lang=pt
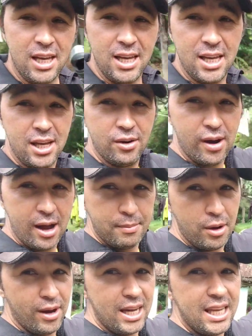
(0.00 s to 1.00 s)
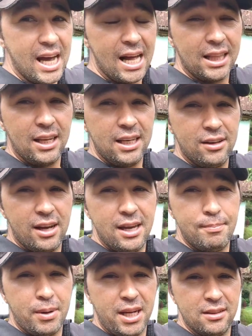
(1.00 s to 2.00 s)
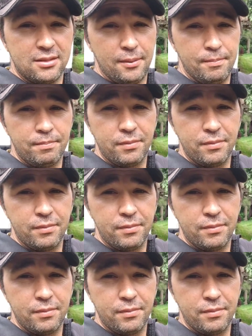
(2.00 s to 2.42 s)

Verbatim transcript: e eu armei uma linhada ali na represa.